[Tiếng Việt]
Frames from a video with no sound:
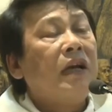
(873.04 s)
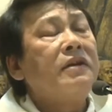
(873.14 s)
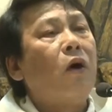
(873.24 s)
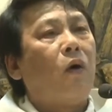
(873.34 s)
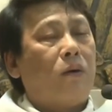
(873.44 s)

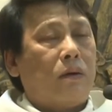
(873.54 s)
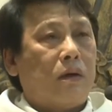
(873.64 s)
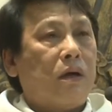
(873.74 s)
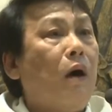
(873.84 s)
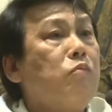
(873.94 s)
đến độ
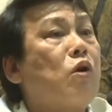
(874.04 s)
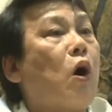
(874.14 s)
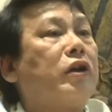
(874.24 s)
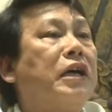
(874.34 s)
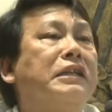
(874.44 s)
không
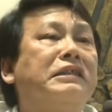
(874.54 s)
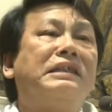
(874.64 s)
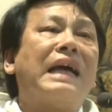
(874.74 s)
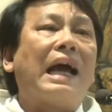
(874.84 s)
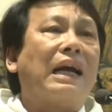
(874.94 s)
còn hình
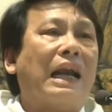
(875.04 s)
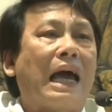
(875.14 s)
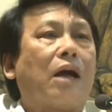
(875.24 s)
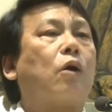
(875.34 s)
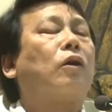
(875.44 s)
dạng
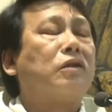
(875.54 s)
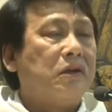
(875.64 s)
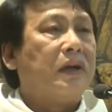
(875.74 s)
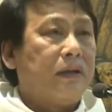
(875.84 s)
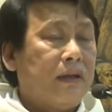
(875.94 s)
là con
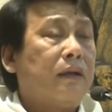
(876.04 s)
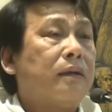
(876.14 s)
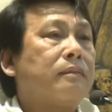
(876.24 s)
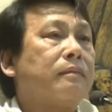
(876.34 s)
người nữa.